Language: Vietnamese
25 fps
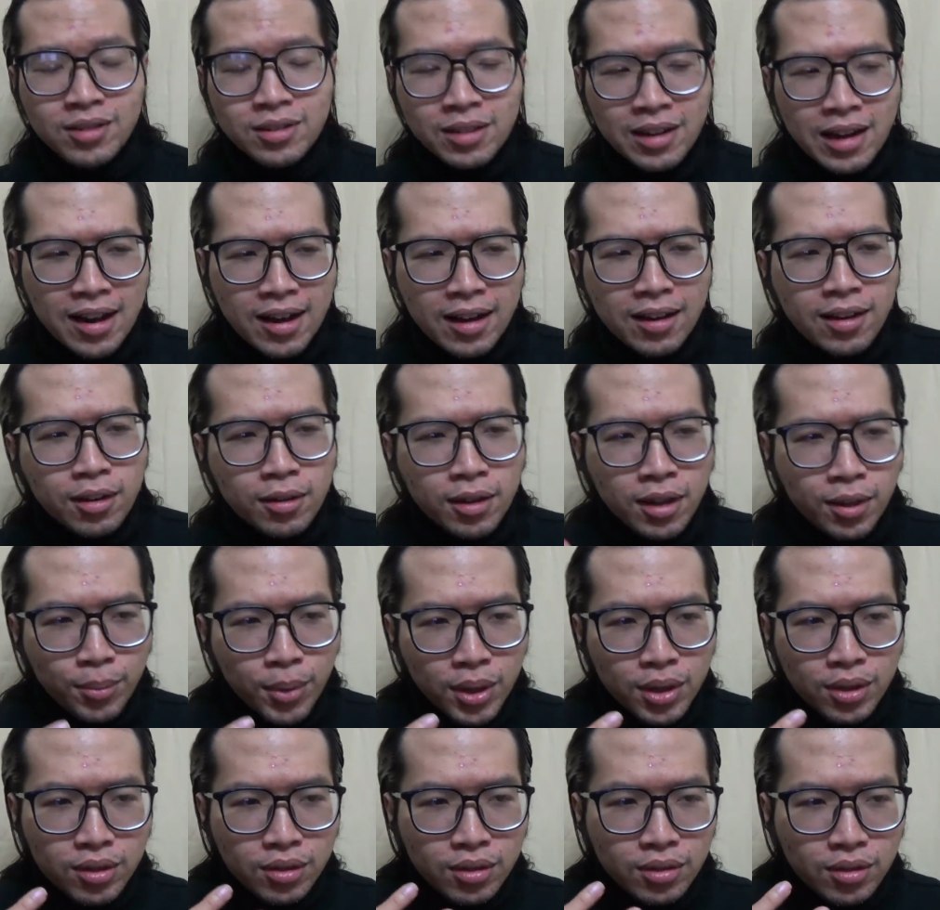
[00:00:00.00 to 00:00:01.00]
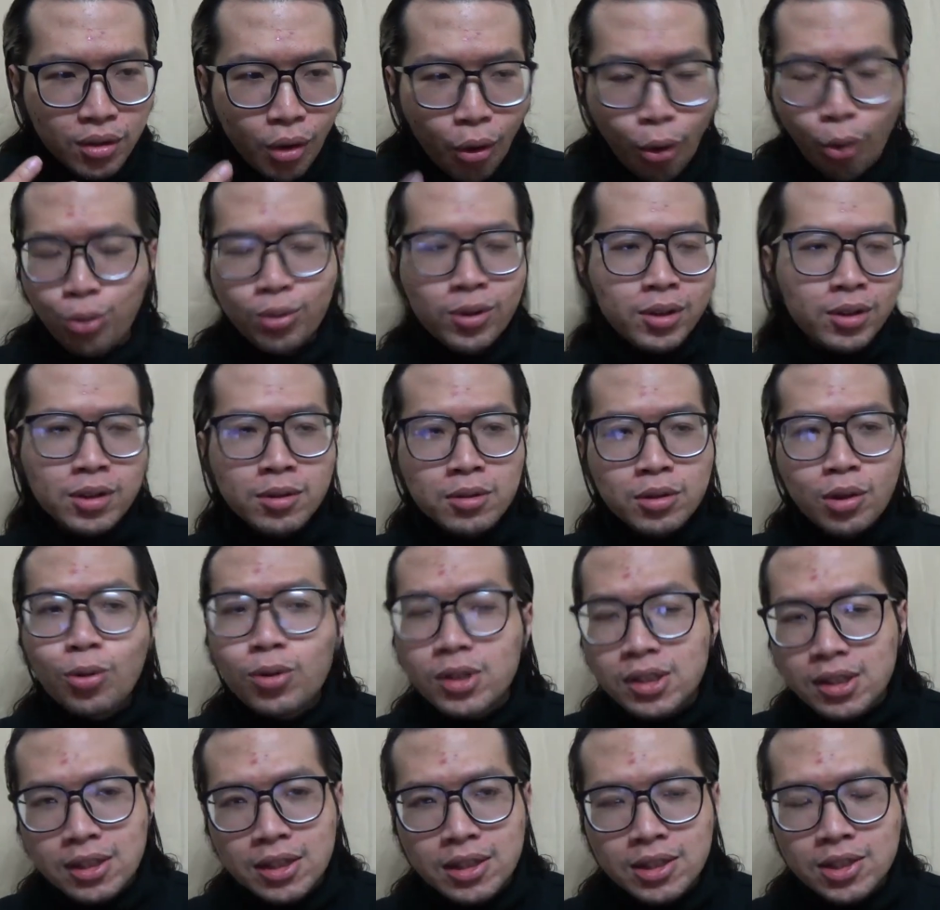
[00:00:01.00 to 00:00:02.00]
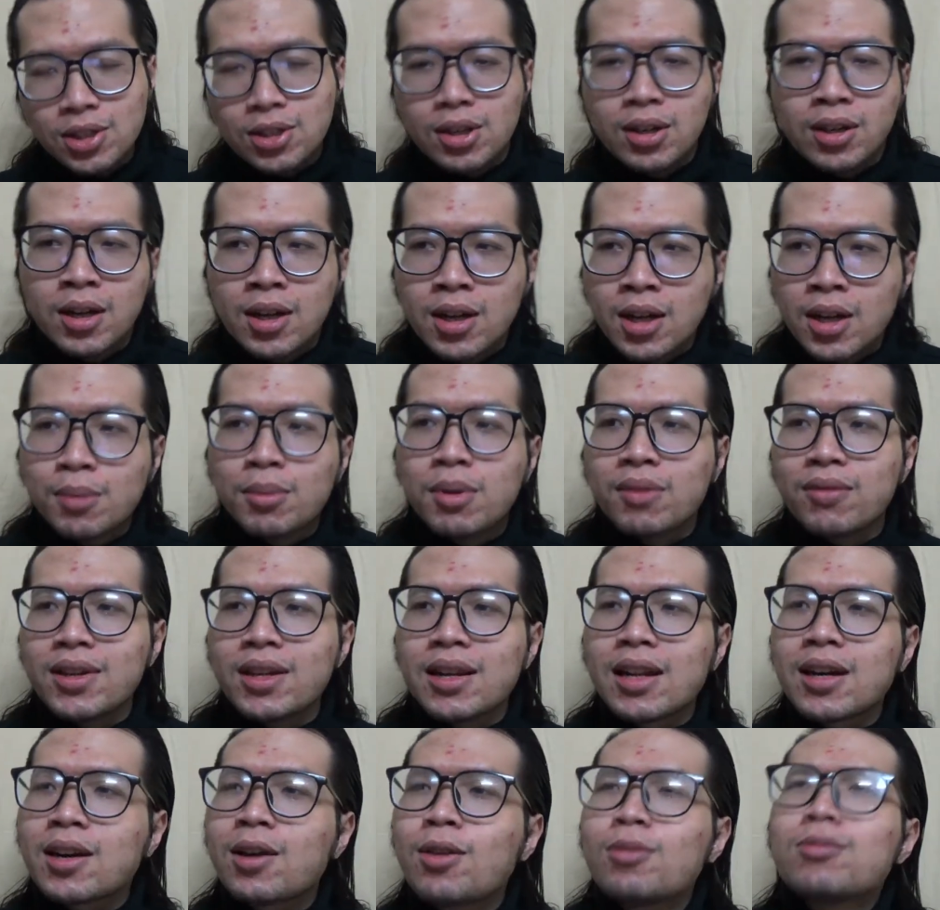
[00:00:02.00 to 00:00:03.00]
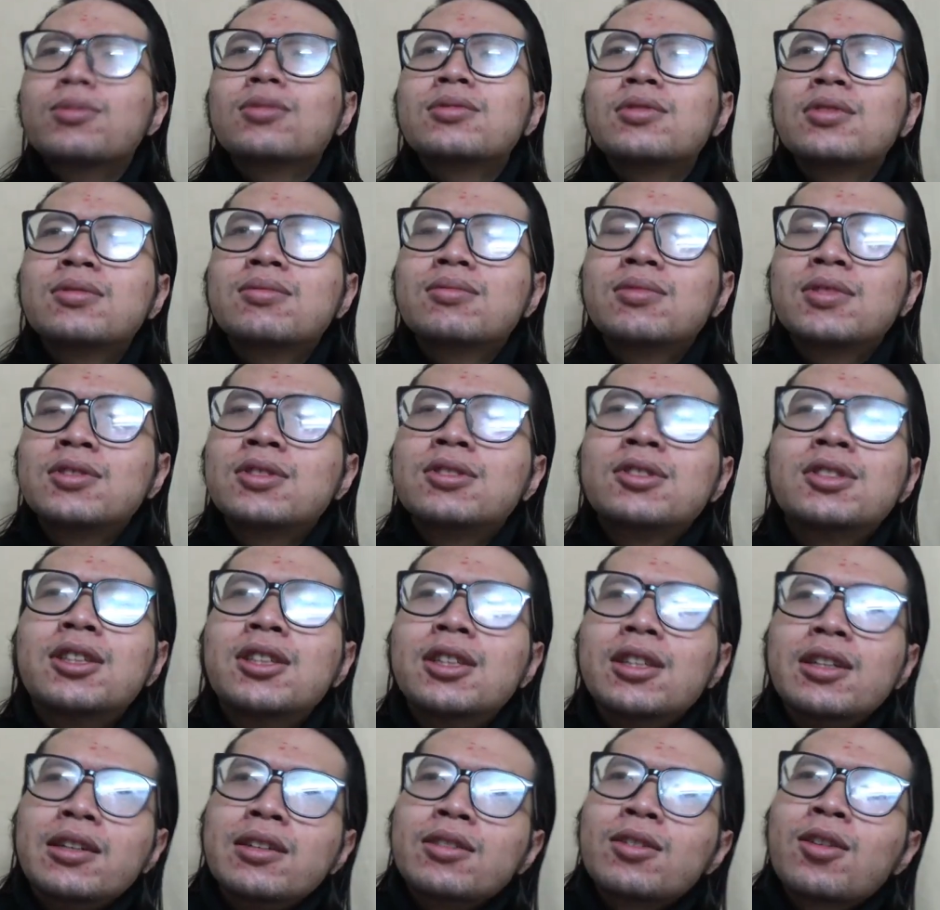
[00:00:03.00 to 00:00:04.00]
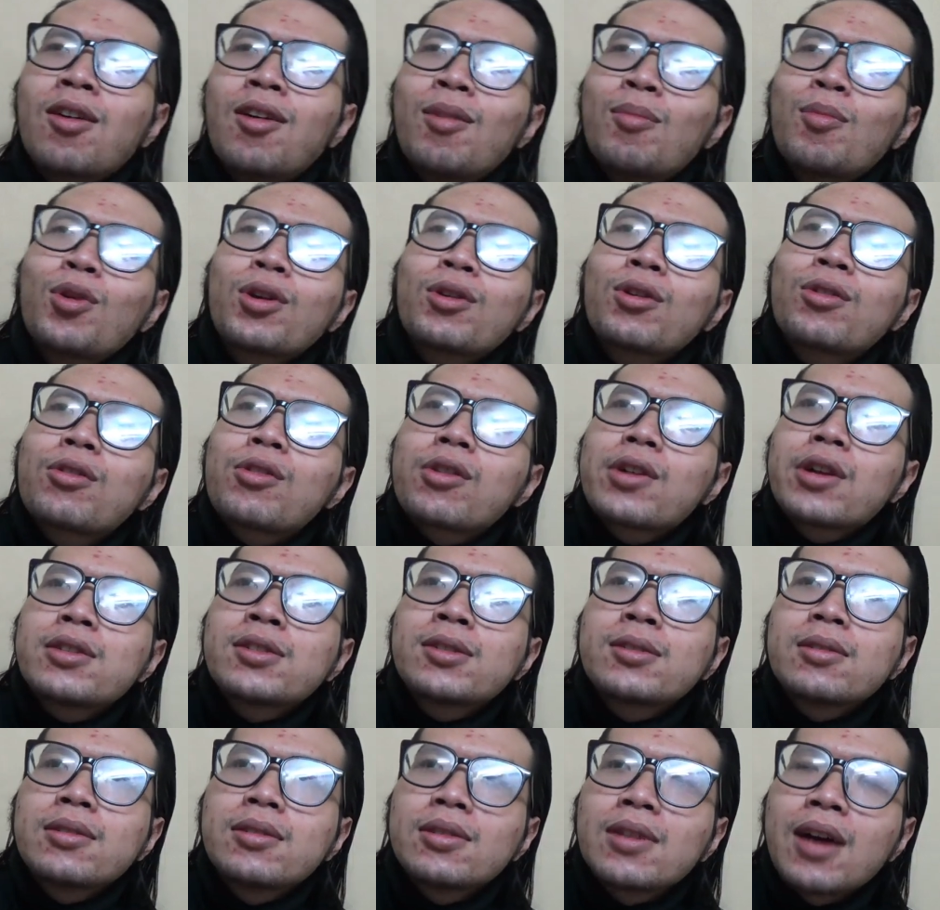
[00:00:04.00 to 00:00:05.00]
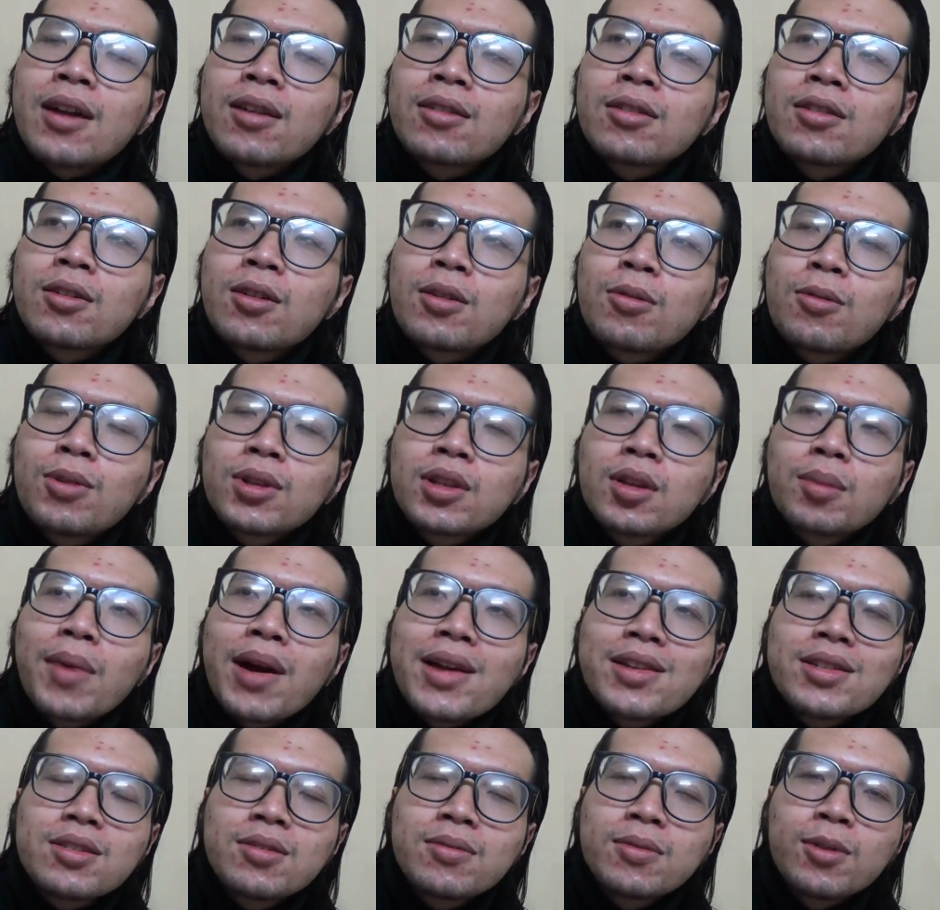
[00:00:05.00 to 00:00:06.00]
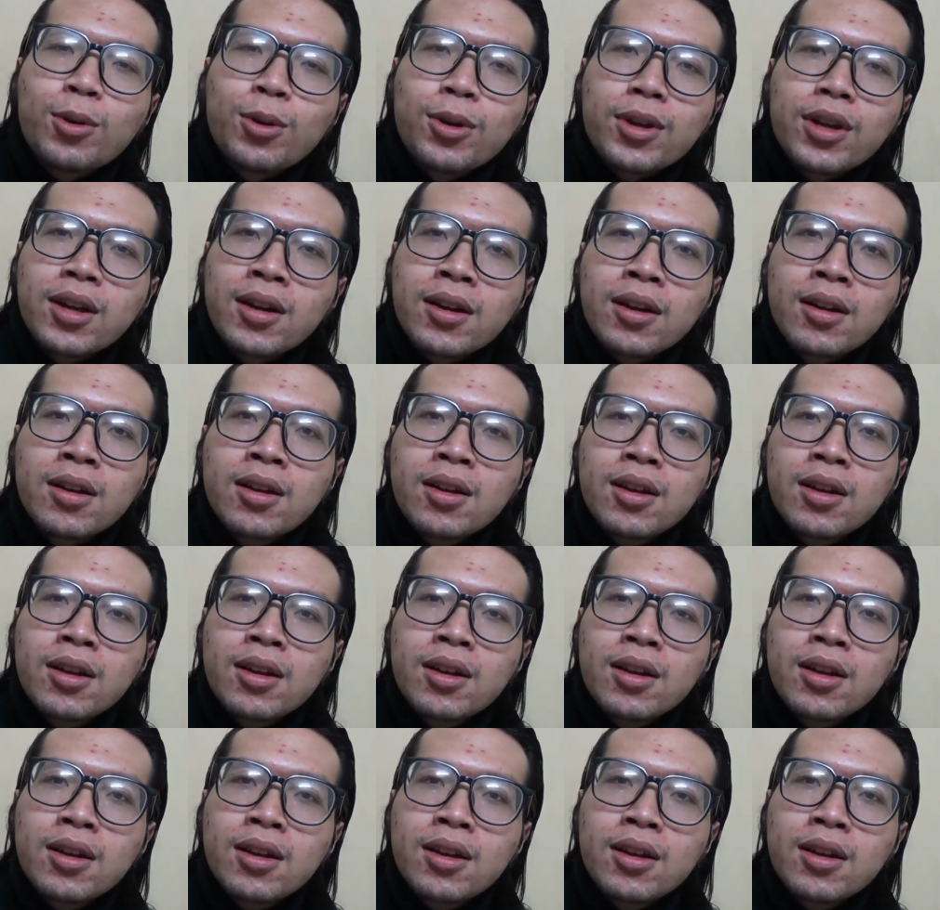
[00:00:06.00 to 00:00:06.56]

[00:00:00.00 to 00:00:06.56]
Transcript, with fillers: là ở cái mức ổn tốt trên thị trường bởi vì là không chỉ có mỗi con Grease Unorthodox à, Water Base rồi uh,